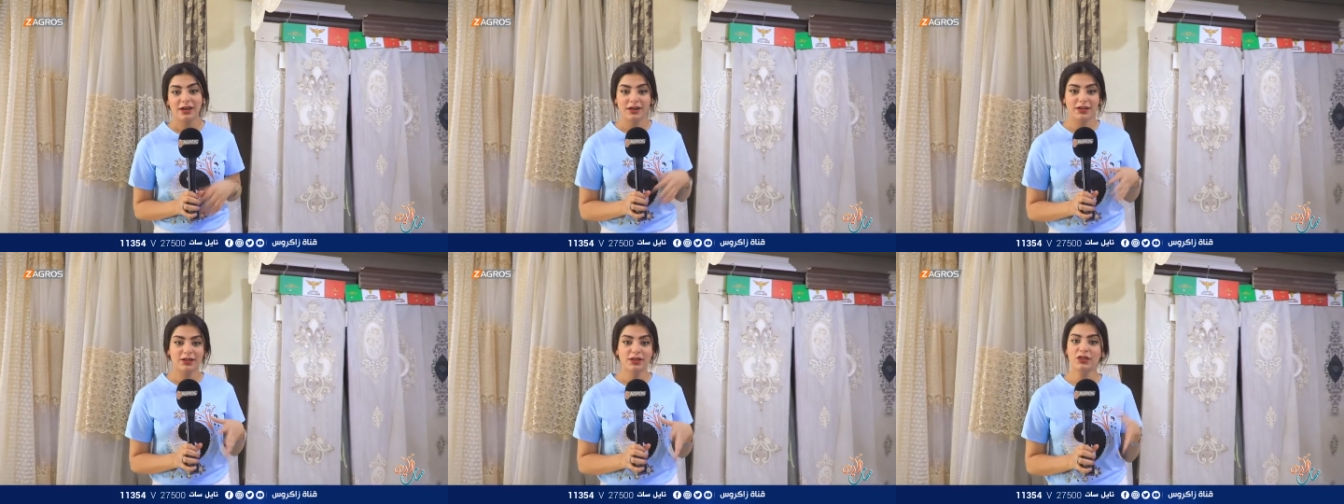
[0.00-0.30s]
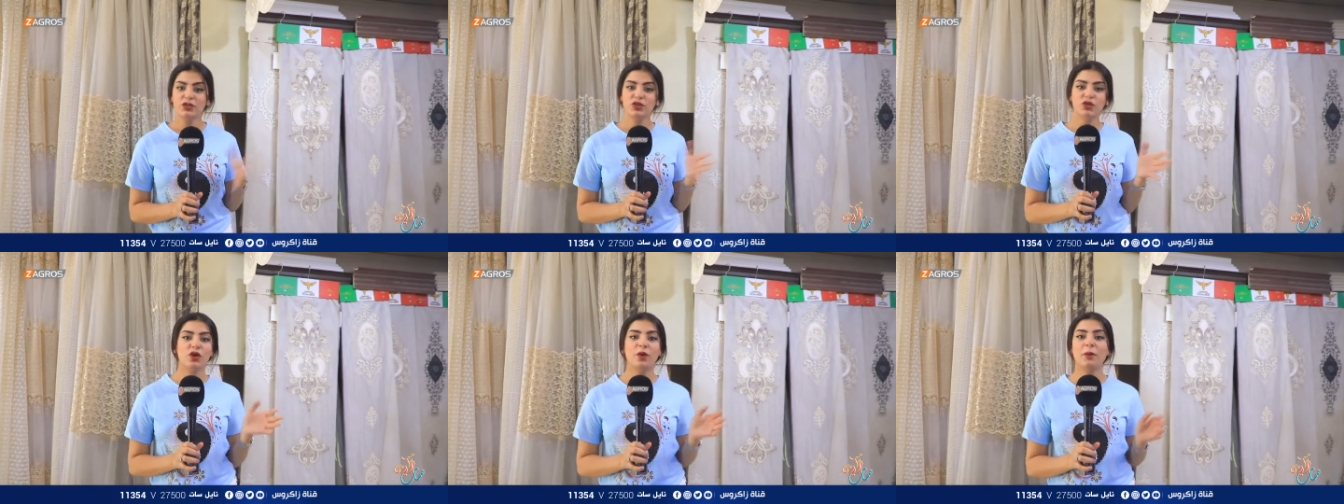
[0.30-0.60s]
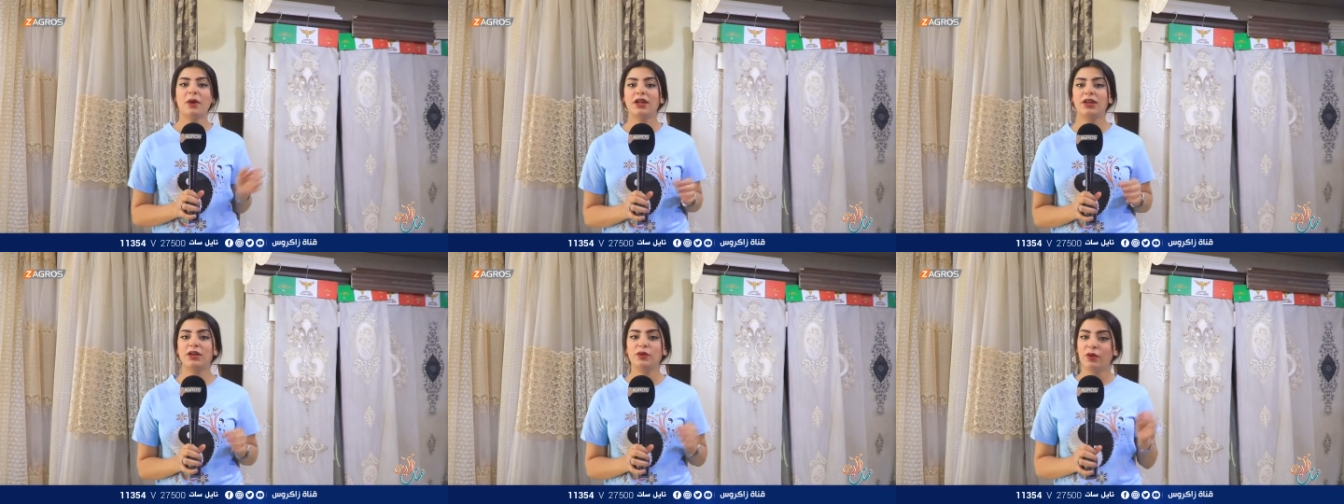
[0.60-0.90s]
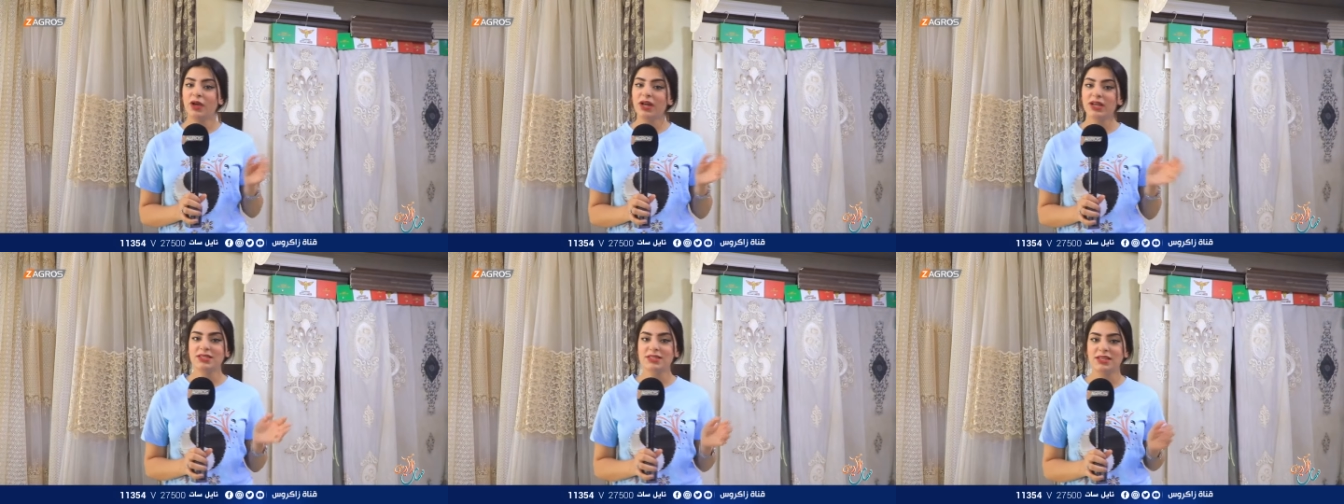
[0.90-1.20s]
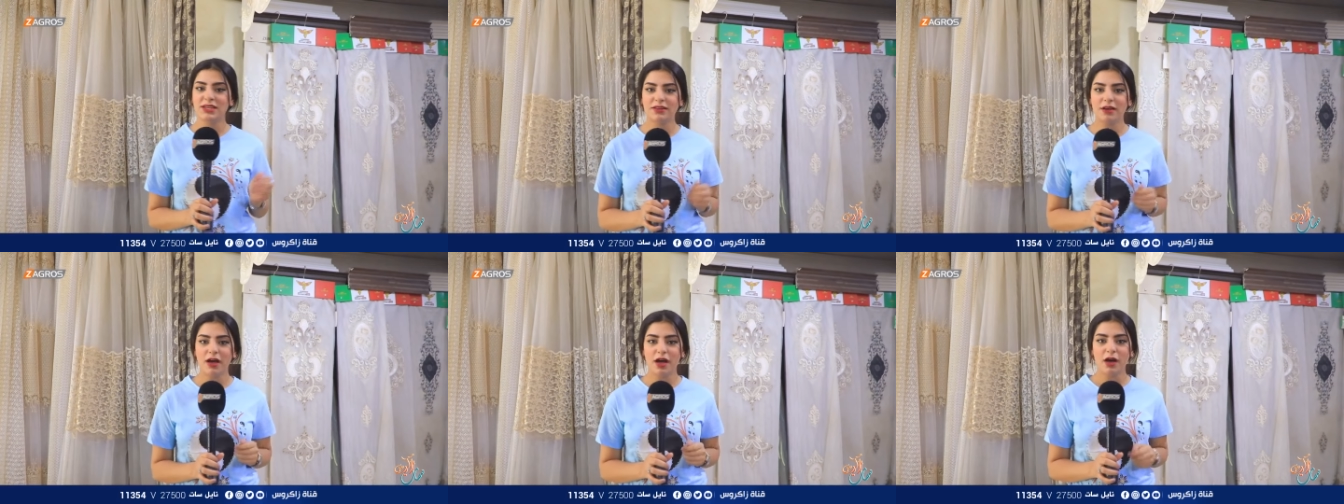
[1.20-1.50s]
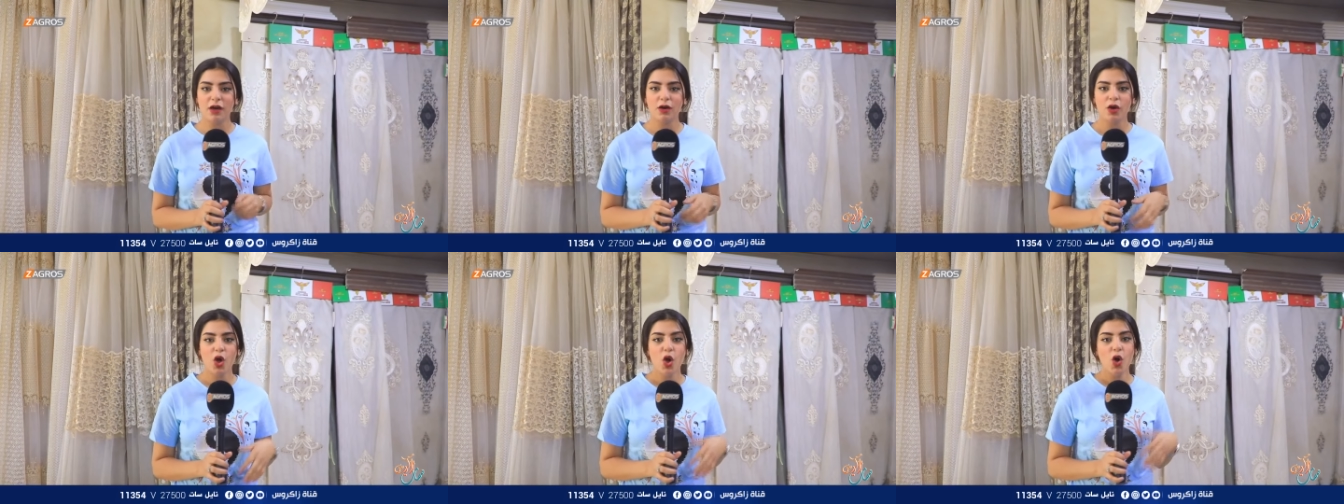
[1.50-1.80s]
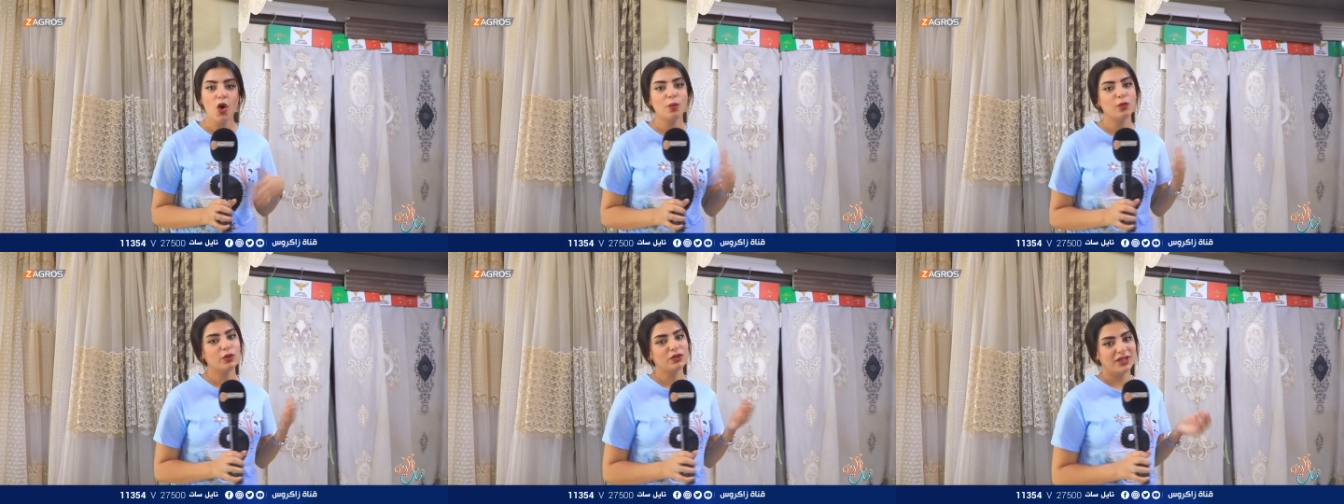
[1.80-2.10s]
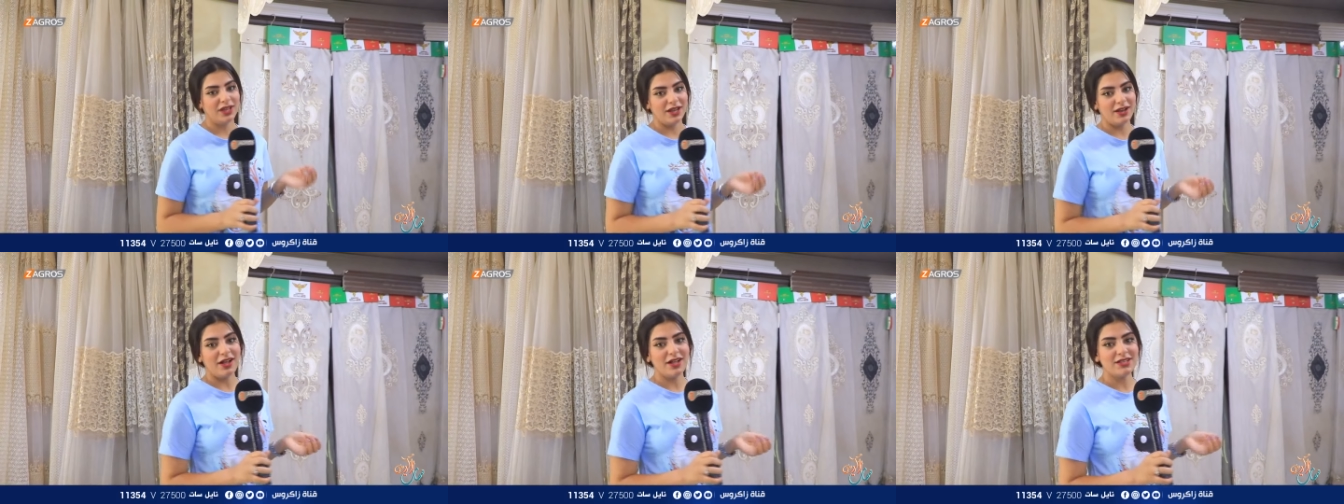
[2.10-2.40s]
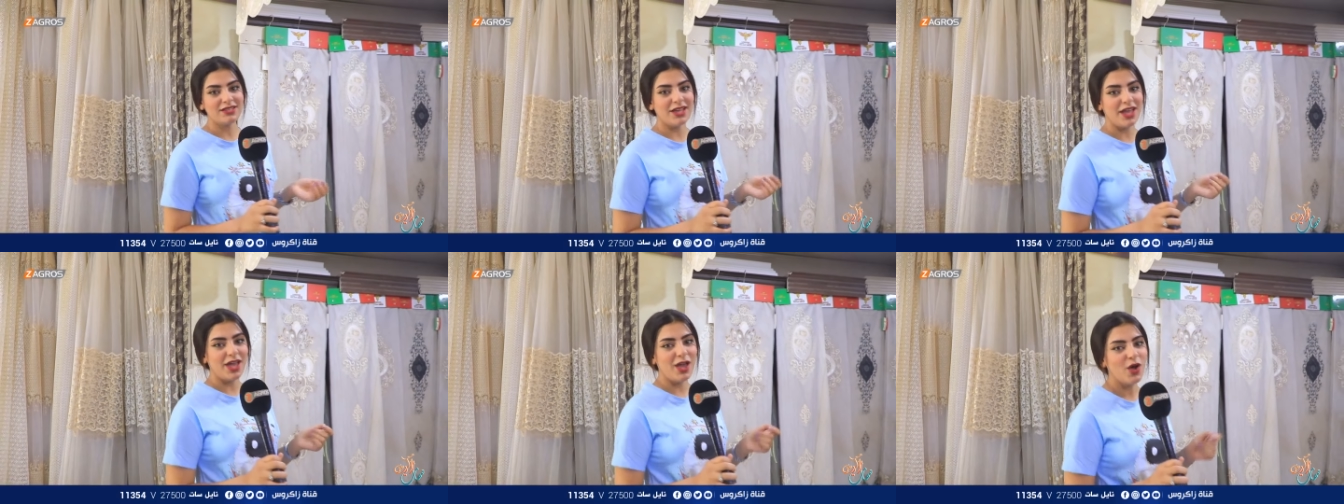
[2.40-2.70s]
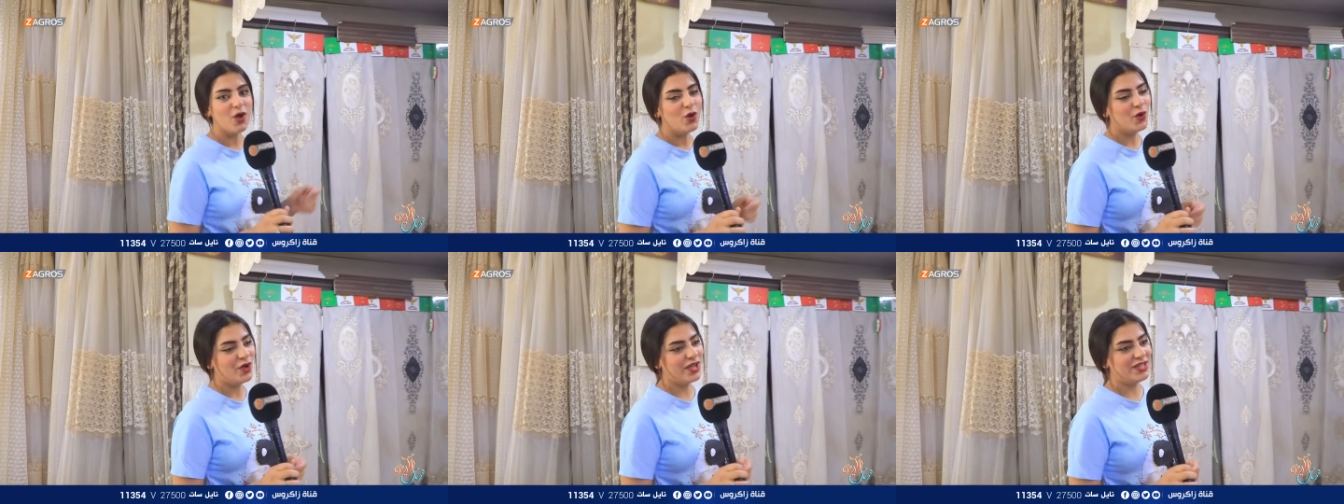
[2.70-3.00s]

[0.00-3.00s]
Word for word: راح نحكي اليوم عن أنواع الستائر وموديلاتها